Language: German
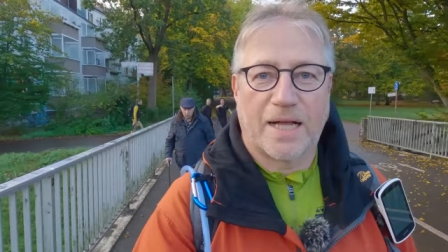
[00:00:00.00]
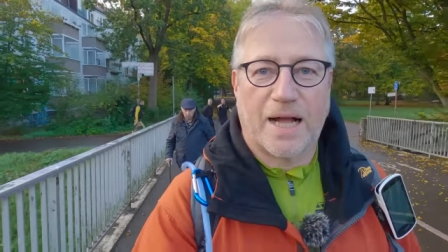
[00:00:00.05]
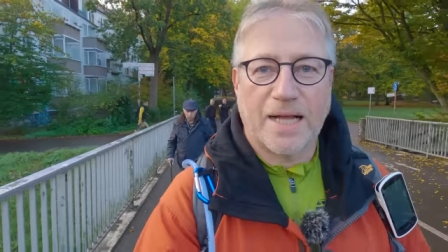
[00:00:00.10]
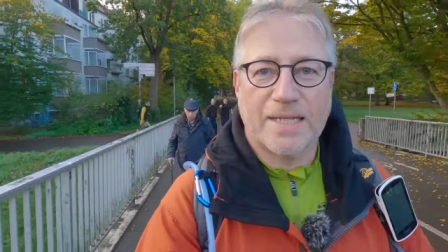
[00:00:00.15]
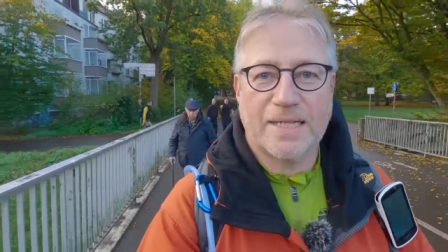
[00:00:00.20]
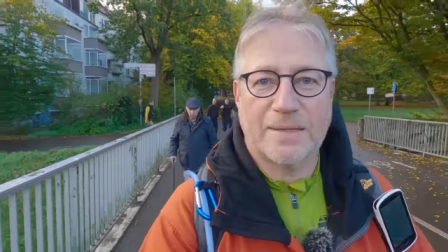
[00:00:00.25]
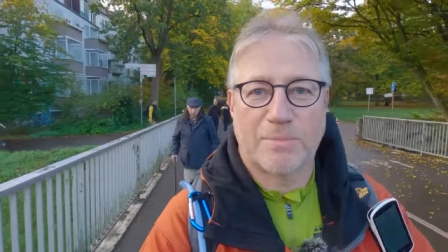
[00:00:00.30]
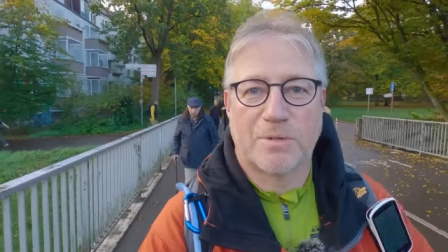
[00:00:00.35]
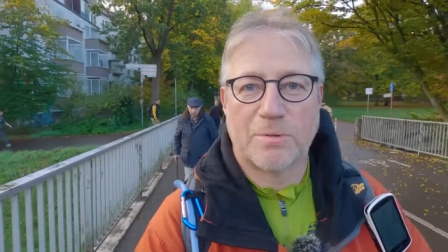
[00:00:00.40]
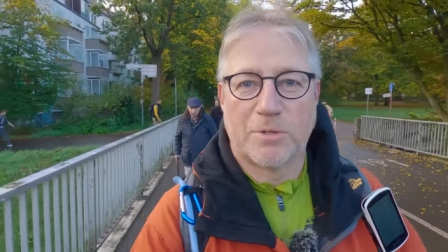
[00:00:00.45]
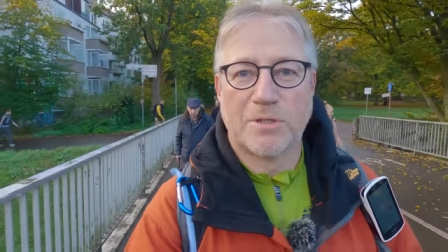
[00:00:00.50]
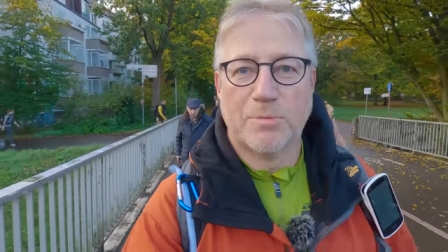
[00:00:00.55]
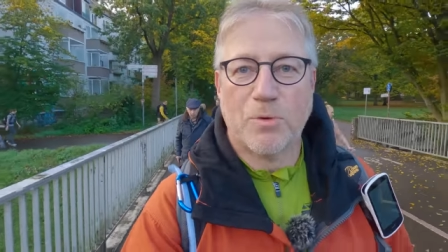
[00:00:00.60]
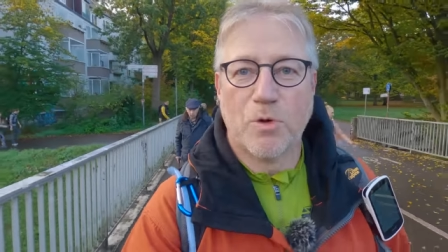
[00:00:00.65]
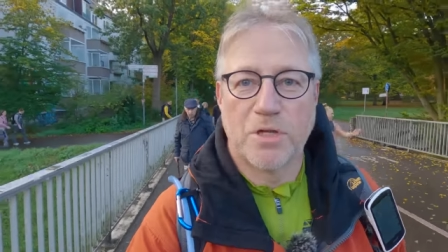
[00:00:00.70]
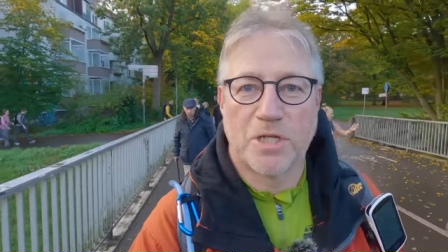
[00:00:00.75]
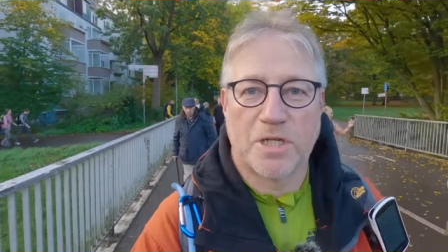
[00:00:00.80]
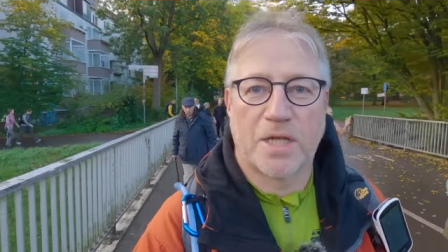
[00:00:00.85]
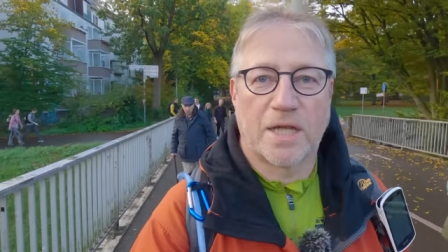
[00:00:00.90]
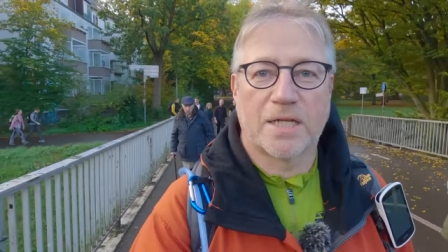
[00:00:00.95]
hat, hat man auch die
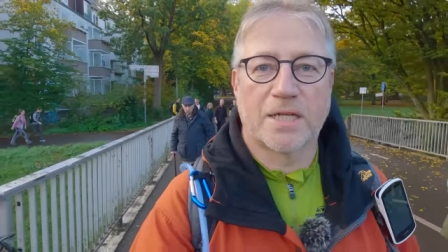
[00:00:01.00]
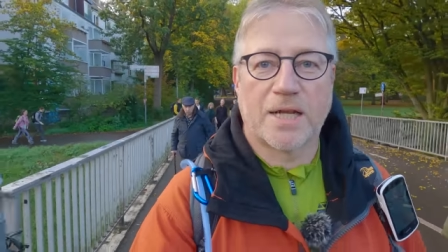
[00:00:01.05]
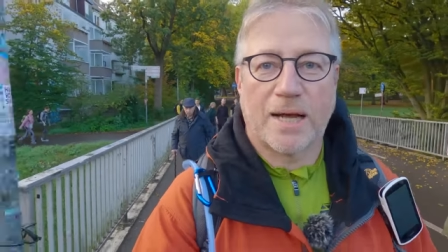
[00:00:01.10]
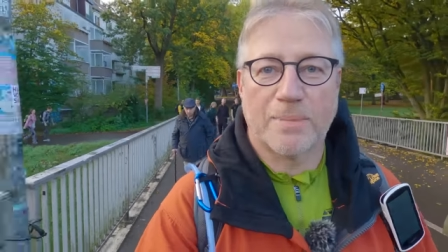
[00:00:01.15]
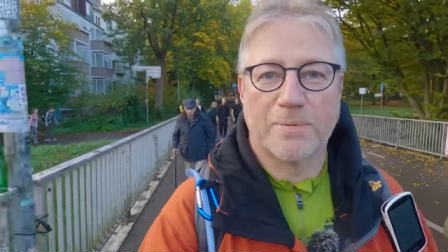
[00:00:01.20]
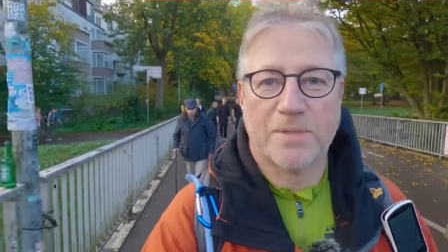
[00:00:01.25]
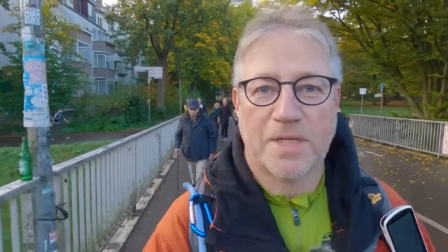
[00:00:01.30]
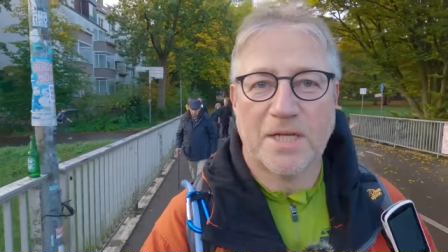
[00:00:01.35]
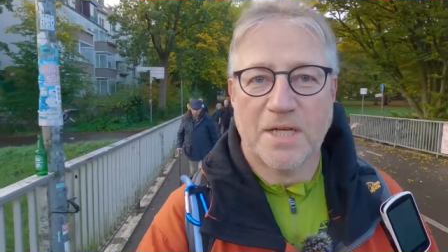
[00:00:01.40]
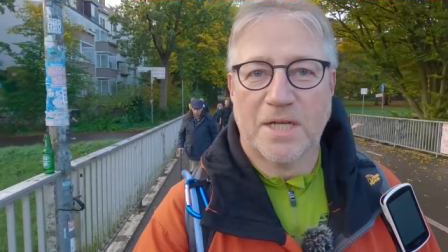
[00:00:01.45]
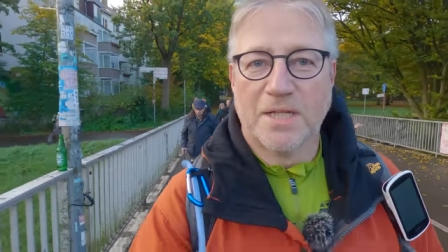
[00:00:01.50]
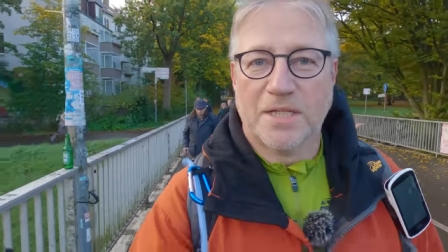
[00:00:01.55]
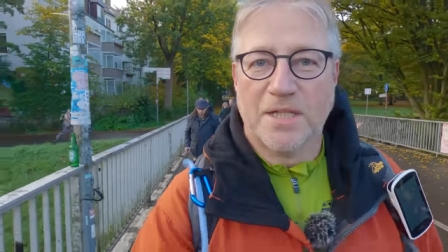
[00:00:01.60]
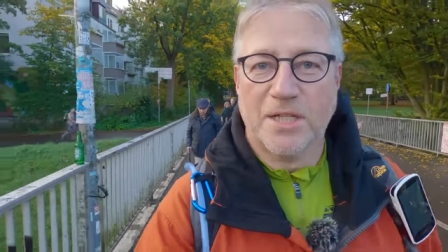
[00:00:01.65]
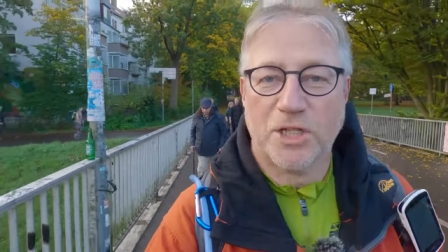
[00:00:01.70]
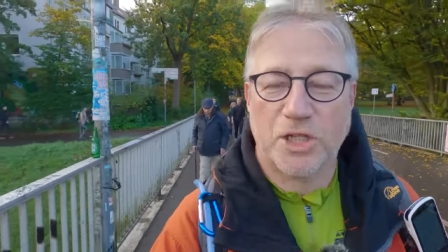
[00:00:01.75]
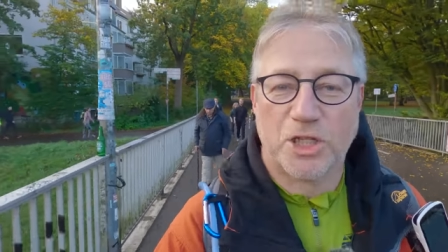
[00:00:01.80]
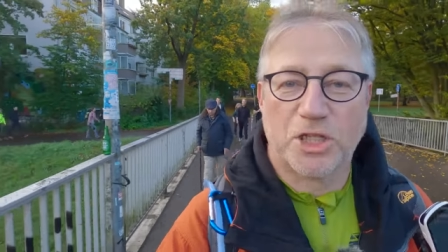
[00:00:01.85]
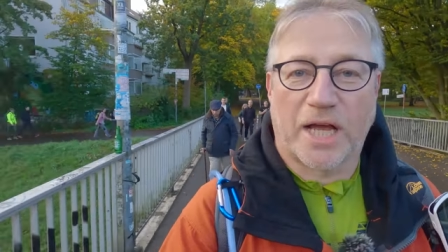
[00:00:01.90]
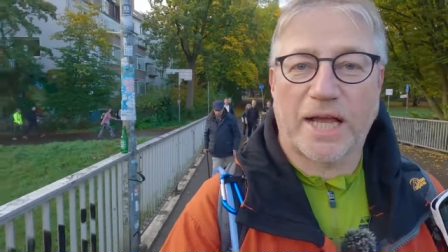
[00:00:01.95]
Möglichkeit gehabt,
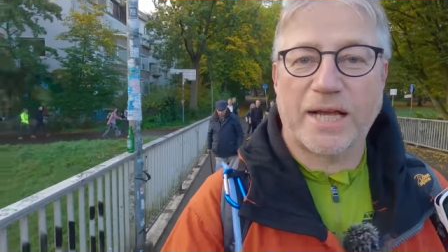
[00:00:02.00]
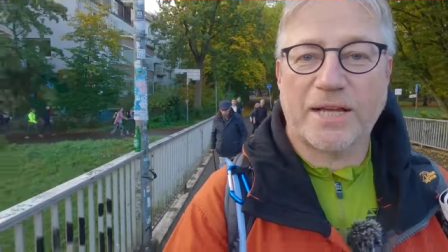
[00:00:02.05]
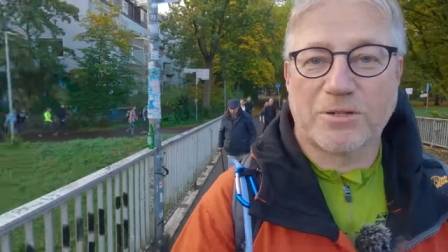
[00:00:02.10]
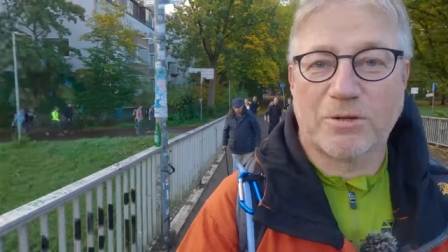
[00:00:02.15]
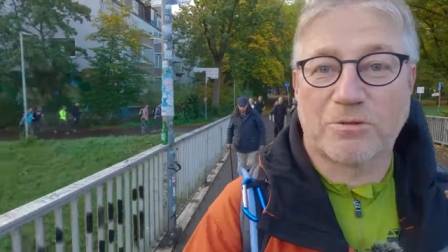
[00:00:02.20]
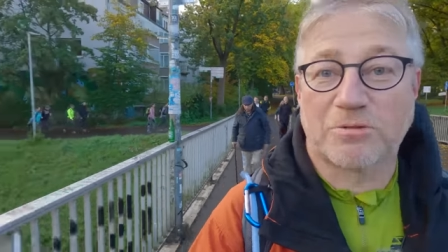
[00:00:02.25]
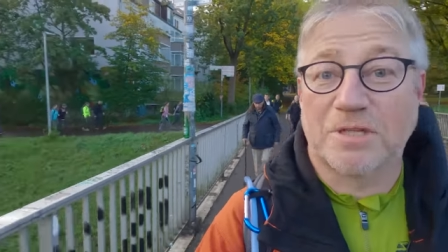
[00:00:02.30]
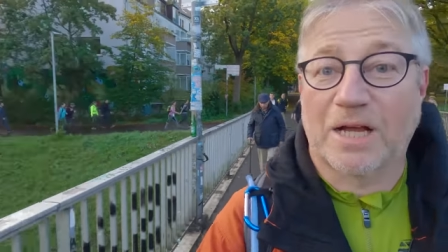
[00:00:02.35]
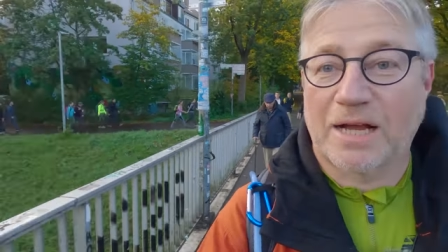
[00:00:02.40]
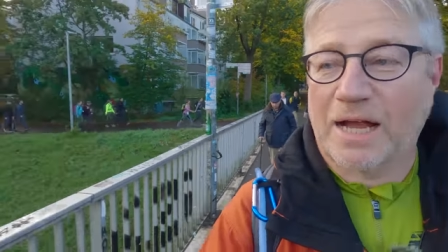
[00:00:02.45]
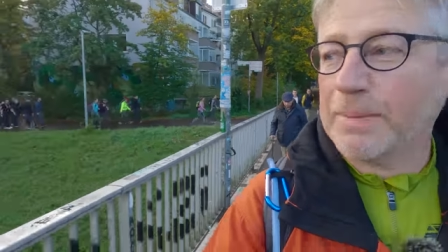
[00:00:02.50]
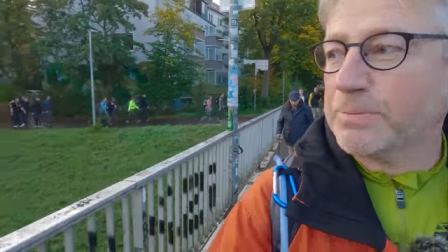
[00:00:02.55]
die Strecke sozusagen